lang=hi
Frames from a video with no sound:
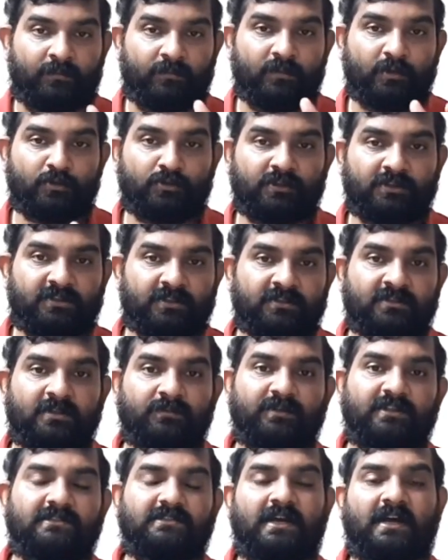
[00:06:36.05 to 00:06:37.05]
म्यूज़िक
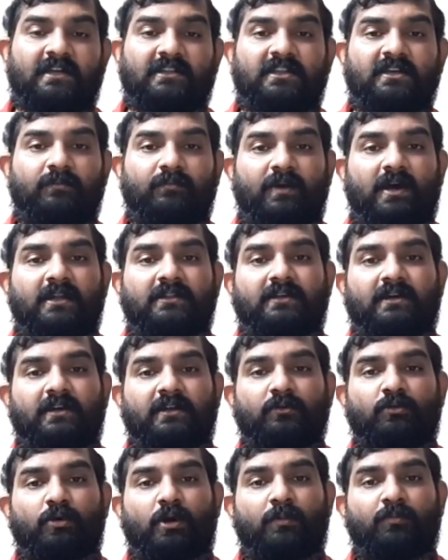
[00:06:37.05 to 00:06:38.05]
सिस्टम की जहाँ तक बात
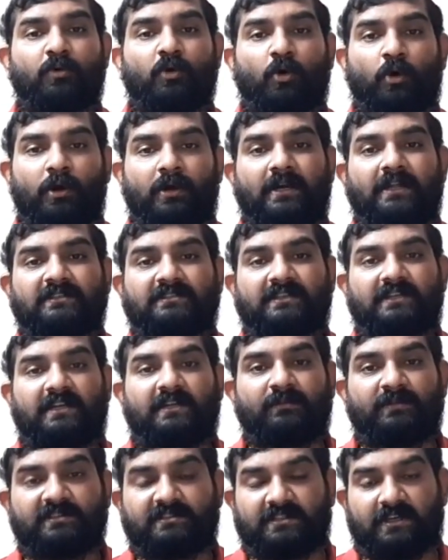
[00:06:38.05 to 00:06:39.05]
करें तो आपको होंडा
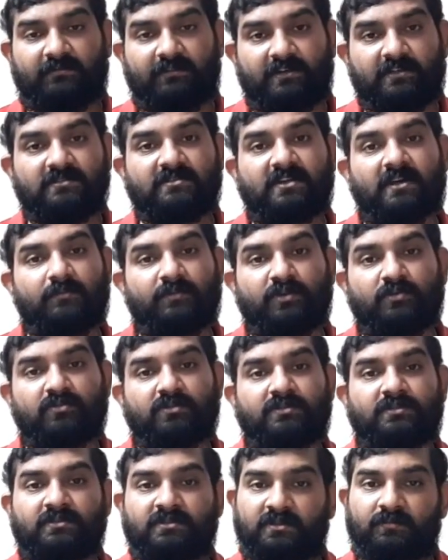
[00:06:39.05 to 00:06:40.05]
सिटी में सेवन इंच का
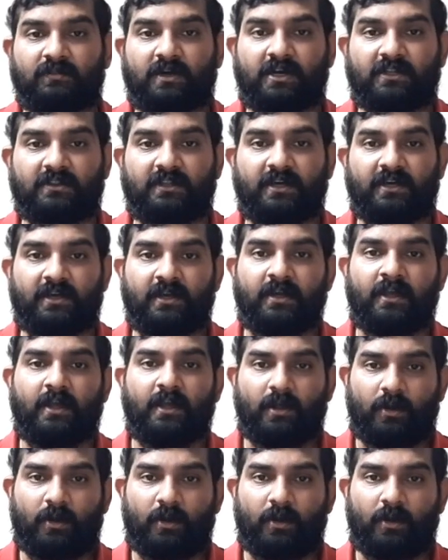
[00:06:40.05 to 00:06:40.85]
म्यूज़िक सिस्टम आता है